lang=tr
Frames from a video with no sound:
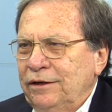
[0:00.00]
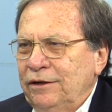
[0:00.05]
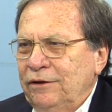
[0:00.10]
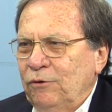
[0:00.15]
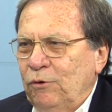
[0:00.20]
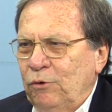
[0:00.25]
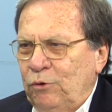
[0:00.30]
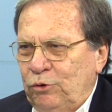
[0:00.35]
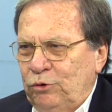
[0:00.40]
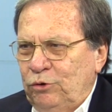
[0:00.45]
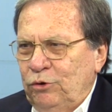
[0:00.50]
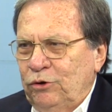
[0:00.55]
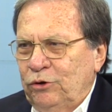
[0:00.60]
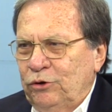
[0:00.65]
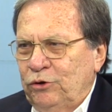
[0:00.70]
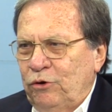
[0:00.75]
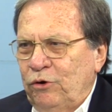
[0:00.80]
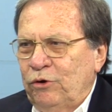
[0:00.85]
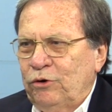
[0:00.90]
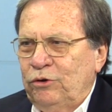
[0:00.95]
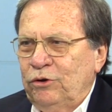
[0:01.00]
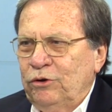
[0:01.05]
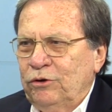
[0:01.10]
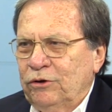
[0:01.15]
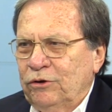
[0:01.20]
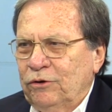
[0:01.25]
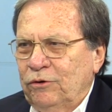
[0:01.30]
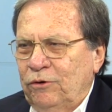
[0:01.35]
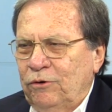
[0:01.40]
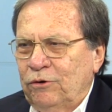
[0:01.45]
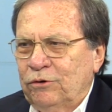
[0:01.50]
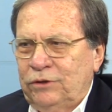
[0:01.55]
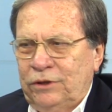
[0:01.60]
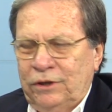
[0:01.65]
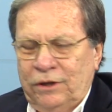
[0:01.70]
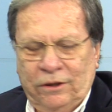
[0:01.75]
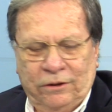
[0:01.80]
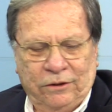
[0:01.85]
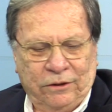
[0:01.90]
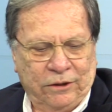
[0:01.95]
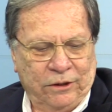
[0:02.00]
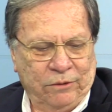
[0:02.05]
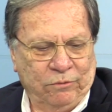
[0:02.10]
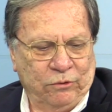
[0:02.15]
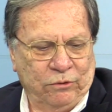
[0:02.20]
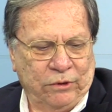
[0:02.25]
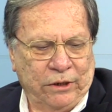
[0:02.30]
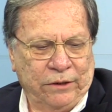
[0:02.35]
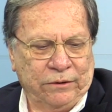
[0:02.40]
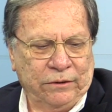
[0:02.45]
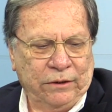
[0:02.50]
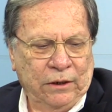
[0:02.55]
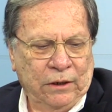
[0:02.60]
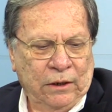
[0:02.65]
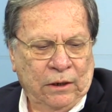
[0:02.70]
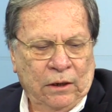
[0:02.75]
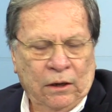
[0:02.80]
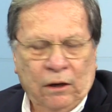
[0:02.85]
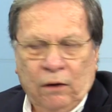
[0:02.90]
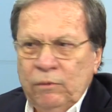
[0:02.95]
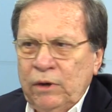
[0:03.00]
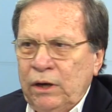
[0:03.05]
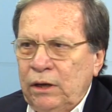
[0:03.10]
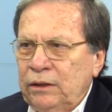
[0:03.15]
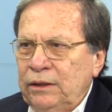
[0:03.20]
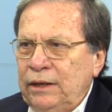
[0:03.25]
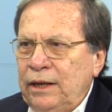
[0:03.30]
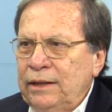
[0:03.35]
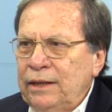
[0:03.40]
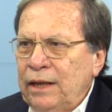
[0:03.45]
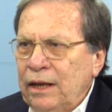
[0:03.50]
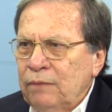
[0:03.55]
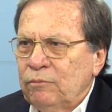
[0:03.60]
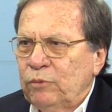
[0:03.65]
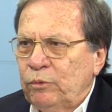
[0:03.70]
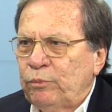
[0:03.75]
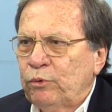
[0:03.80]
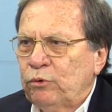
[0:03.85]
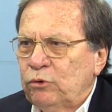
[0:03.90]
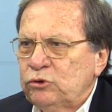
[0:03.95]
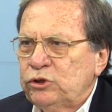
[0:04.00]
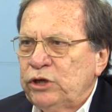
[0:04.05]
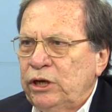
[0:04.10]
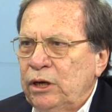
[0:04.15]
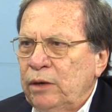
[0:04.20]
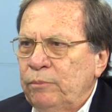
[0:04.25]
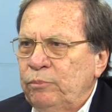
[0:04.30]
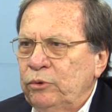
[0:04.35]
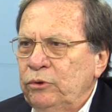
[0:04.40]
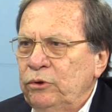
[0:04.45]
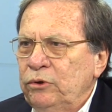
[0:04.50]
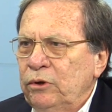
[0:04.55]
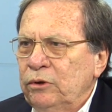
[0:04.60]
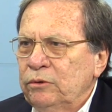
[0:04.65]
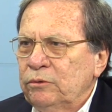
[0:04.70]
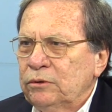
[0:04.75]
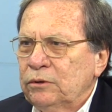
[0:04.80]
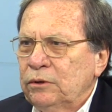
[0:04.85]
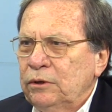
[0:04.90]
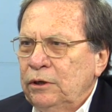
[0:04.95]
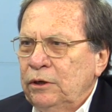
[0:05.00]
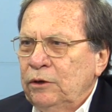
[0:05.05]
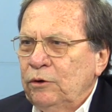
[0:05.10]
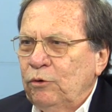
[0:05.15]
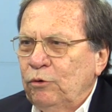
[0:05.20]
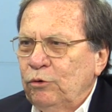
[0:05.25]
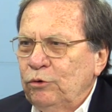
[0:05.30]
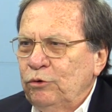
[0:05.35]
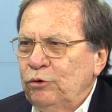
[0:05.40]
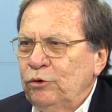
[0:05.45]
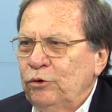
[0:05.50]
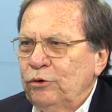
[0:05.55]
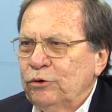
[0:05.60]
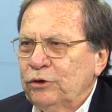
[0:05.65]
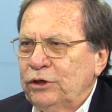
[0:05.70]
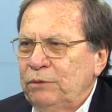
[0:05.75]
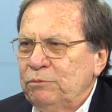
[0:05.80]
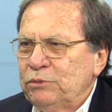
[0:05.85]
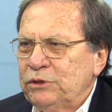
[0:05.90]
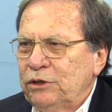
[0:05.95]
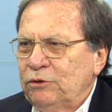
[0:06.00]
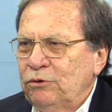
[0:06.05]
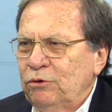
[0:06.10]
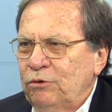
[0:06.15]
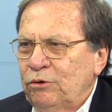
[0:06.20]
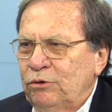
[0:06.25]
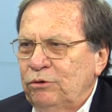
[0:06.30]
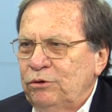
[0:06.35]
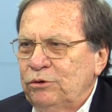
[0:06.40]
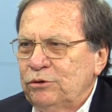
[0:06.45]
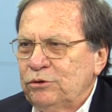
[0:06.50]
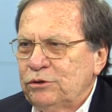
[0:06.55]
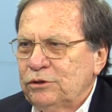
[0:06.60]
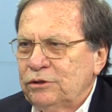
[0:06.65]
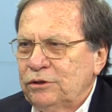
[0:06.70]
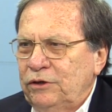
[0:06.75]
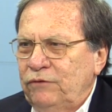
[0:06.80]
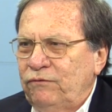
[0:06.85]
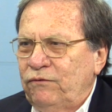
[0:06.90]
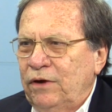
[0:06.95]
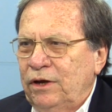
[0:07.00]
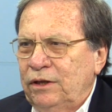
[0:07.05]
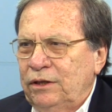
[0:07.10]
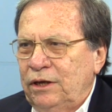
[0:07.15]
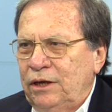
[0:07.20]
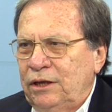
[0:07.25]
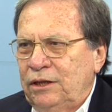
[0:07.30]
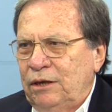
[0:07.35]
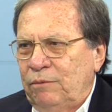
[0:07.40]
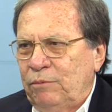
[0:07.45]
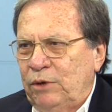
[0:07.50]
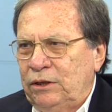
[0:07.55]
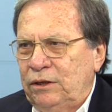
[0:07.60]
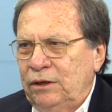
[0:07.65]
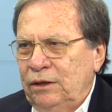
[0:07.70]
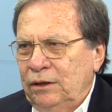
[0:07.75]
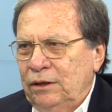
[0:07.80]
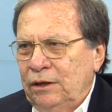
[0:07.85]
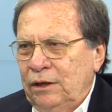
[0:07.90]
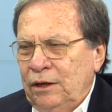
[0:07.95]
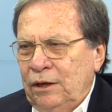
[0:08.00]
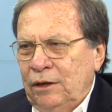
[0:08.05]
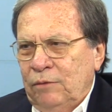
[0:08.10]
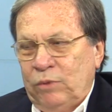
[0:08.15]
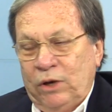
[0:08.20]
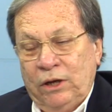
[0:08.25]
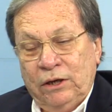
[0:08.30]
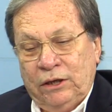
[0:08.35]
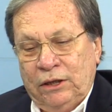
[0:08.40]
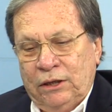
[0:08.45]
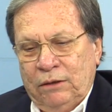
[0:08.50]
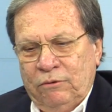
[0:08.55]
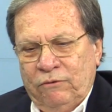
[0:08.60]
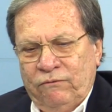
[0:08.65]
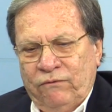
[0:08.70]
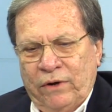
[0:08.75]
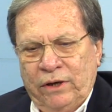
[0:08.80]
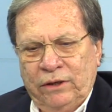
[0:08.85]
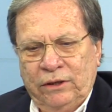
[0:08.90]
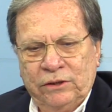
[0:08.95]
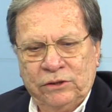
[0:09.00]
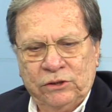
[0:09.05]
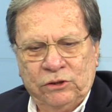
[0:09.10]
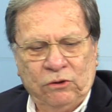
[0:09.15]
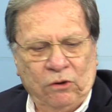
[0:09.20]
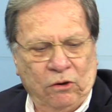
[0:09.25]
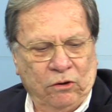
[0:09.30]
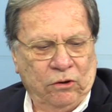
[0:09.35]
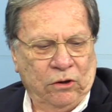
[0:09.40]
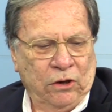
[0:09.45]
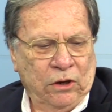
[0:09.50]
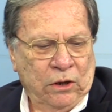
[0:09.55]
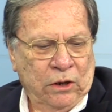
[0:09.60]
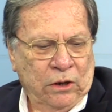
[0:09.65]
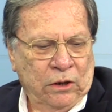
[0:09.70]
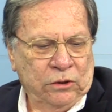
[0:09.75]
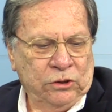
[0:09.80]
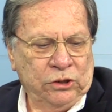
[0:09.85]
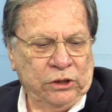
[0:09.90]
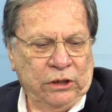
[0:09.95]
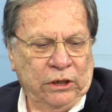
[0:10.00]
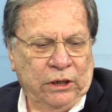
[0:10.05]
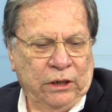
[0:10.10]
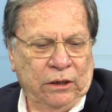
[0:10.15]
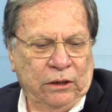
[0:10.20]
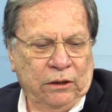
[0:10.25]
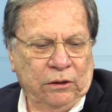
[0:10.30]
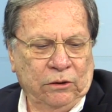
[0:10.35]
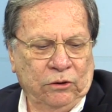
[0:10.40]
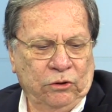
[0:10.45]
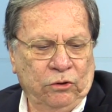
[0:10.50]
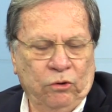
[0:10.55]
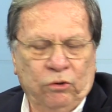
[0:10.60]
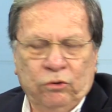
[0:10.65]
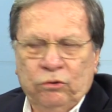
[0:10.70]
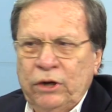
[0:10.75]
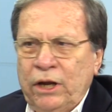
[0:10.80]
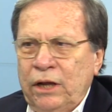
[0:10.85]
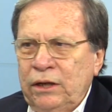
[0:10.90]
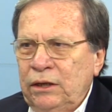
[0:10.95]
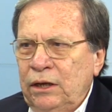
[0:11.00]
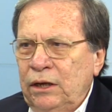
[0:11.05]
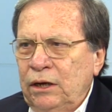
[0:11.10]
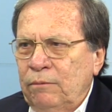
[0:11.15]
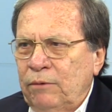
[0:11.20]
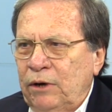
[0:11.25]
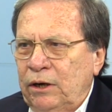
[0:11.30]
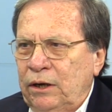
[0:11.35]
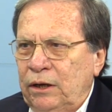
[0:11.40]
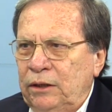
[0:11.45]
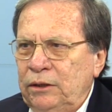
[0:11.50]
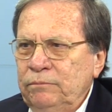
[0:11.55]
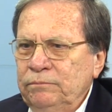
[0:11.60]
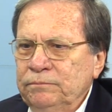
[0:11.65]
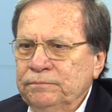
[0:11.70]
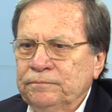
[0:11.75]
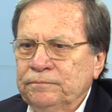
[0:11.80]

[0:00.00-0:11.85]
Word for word: okuduk, gördük, ortaya atıldı bunlar. Ama neden bu proje yapılıyor onu kimse doğru dürüst ifade edemedi. Belki de bir faydası yok. Şimdi görünenlere bakalım.